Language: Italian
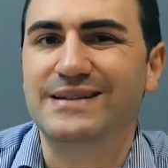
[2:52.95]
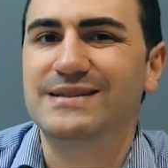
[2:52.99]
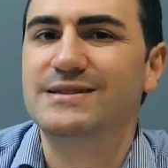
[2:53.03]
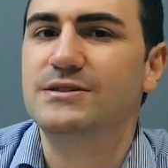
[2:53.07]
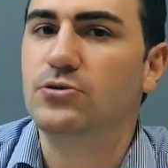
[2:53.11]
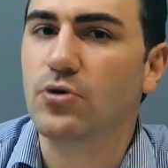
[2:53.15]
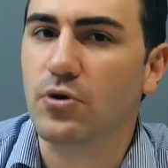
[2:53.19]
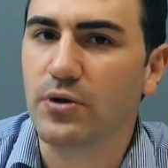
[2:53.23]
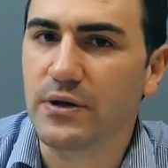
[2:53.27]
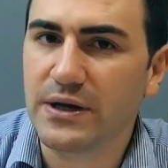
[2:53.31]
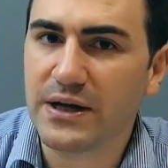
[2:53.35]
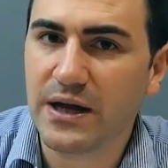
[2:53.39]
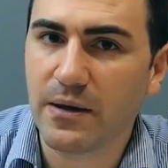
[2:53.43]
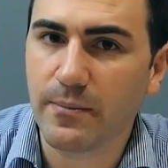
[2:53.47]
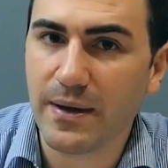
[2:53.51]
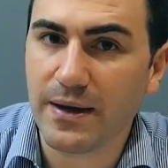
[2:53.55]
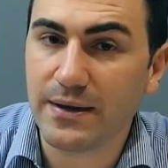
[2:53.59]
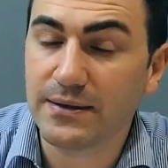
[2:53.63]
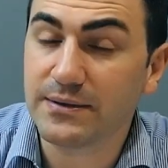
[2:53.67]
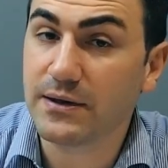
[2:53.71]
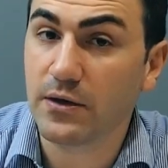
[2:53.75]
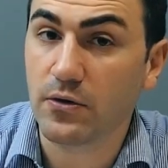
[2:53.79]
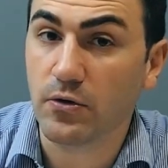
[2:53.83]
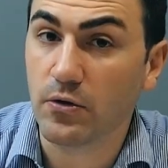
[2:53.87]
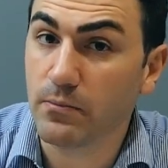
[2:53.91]

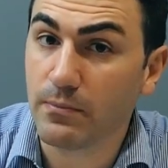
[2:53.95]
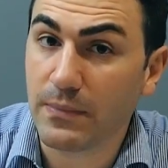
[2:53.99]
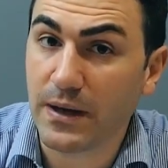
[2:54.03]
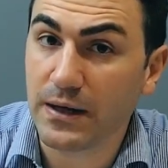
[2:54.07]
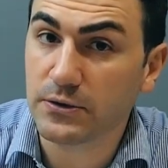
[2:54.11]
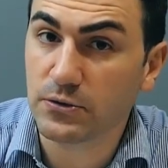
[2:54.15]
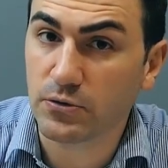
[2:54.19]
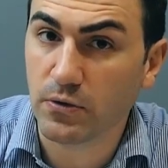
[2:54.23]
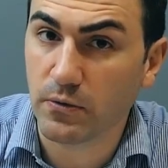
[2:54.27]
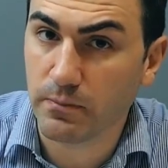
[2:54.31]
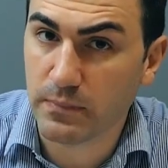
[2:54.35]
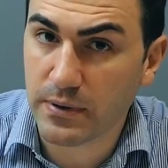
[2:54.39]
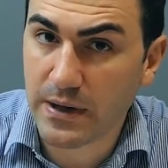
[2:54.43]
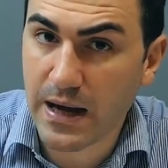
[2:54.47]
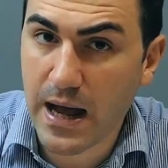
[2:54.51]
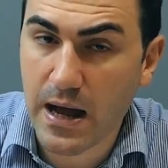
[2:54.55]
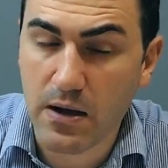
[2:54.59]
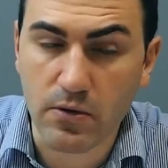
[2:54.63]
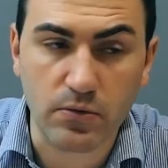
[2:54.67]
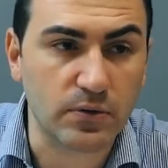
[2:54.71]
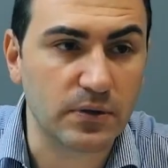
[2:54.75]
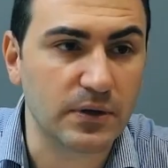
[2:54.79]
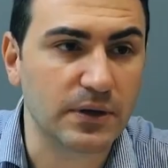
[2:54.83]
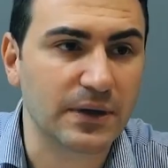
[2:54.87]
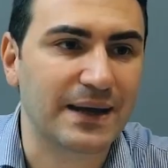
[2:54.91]
storicamente col malto
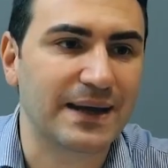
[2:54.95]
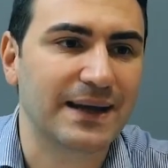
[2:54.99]
brown,